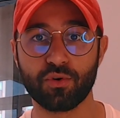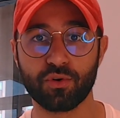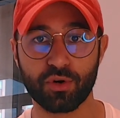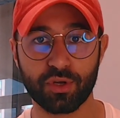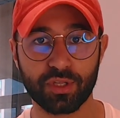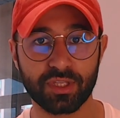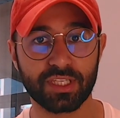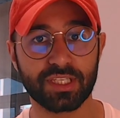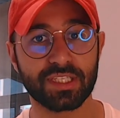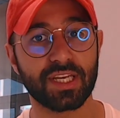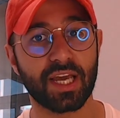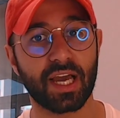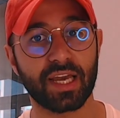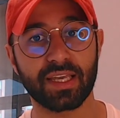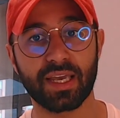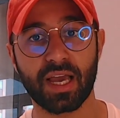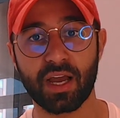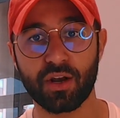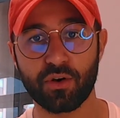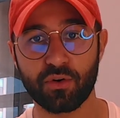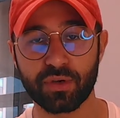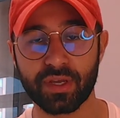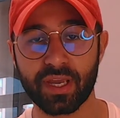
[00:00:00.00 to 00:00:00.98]
le
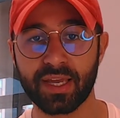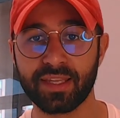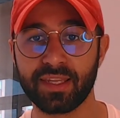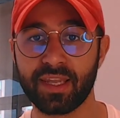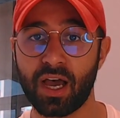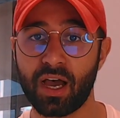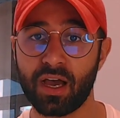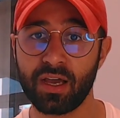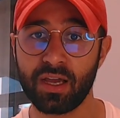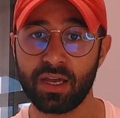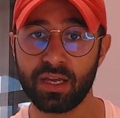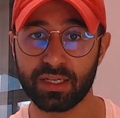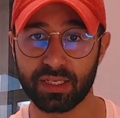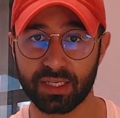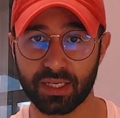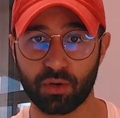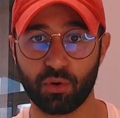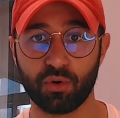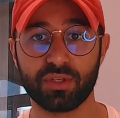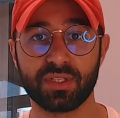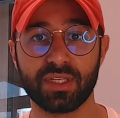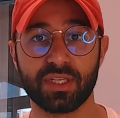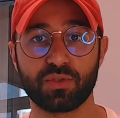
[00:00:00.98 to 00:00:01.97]
Nigeria, le Ghana, les
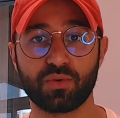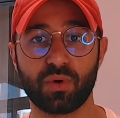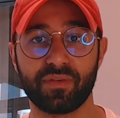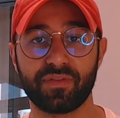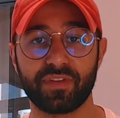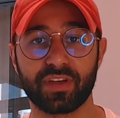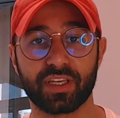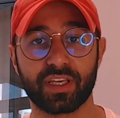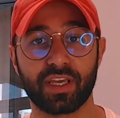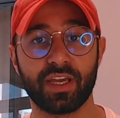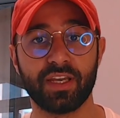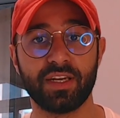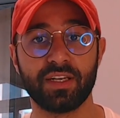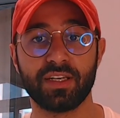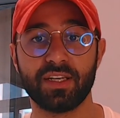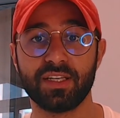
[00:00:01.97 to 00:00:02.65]
grosses nations africaines.